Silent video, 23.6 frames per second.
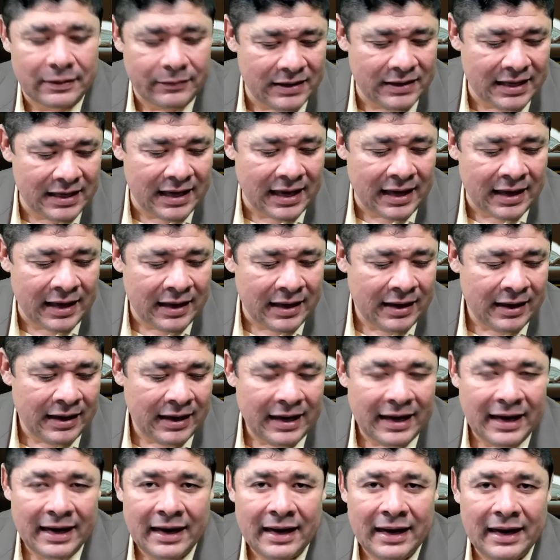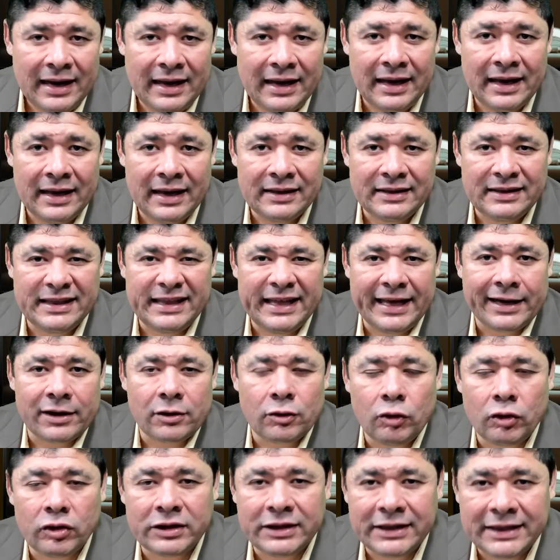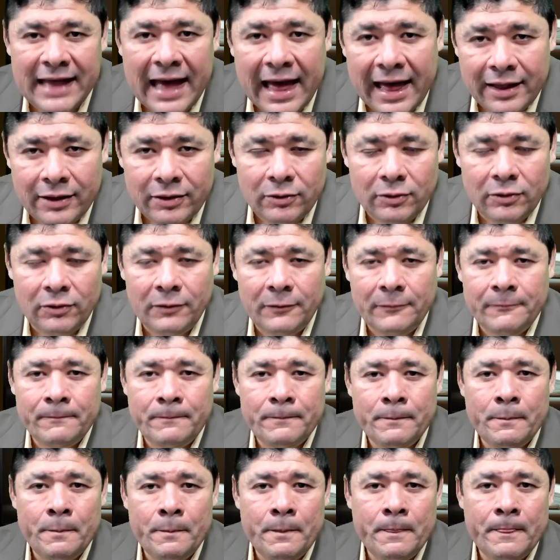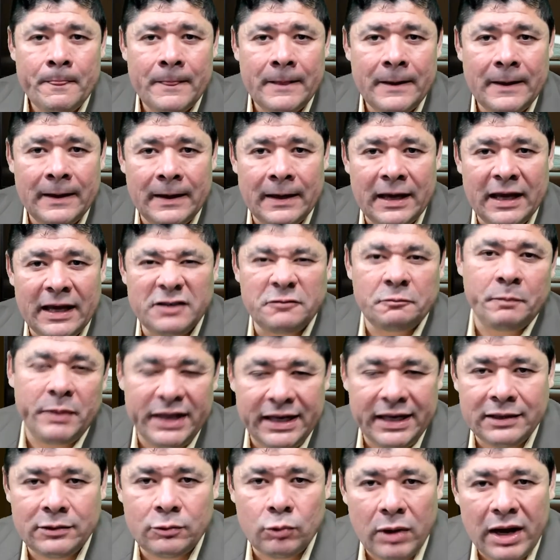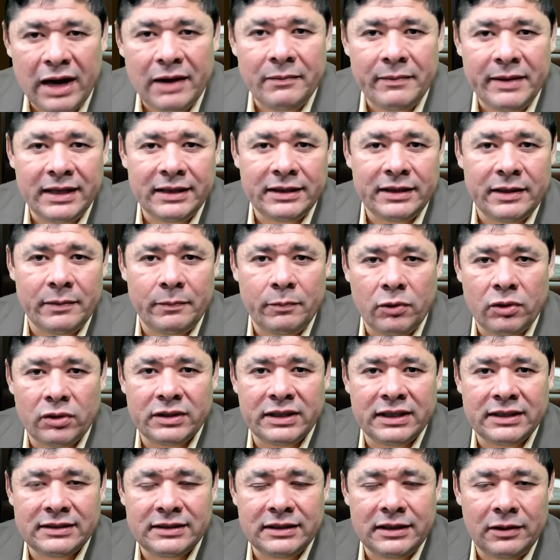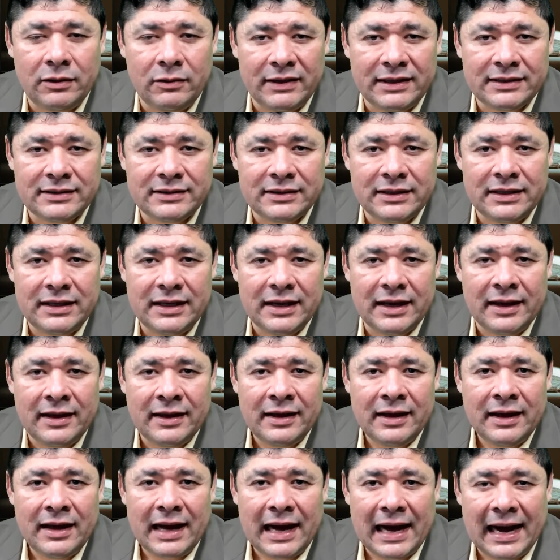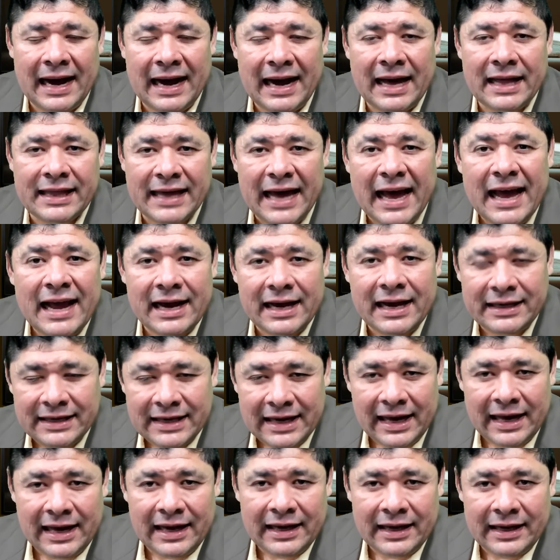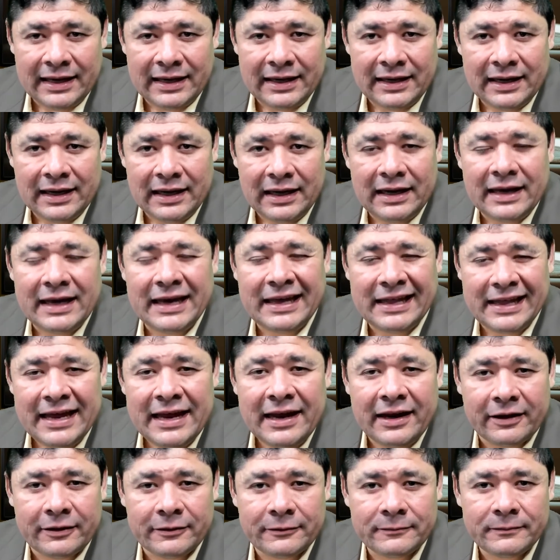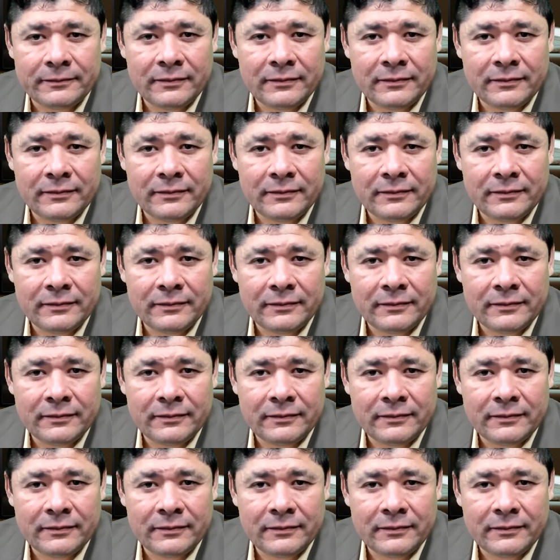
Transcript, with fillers: había eh, derrotado eh, espiritualmente, por decirlo así, a Adán allá en el Edén